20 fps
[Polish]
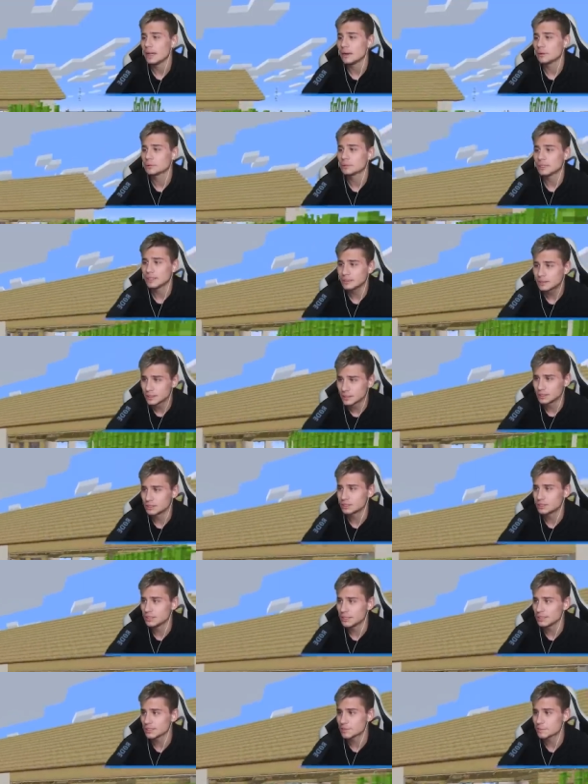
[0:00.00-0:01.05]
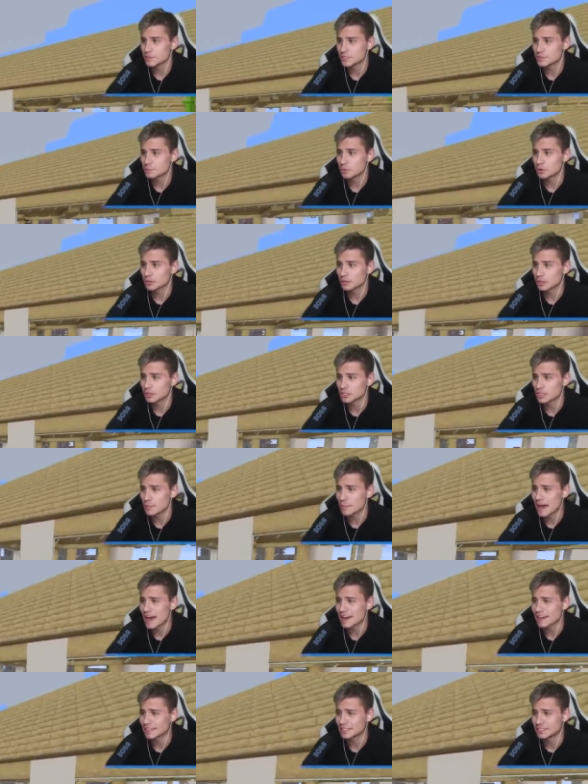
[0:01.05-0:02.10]
Autentycznie jest mi smutno, że
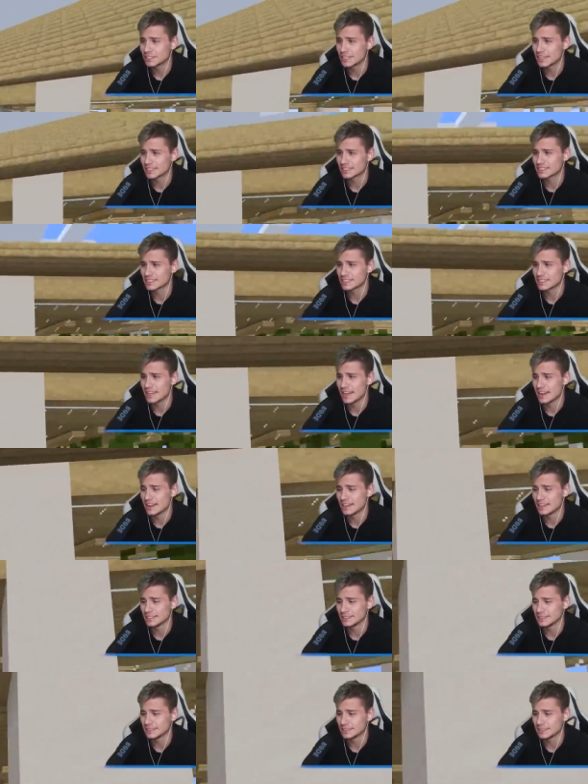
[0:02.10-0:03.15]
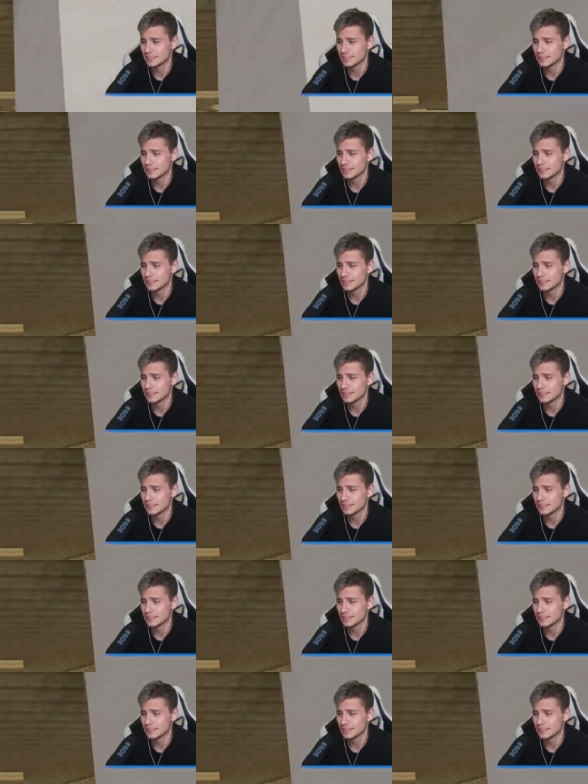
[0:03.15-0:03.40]
Marek się nie chce znaleźć.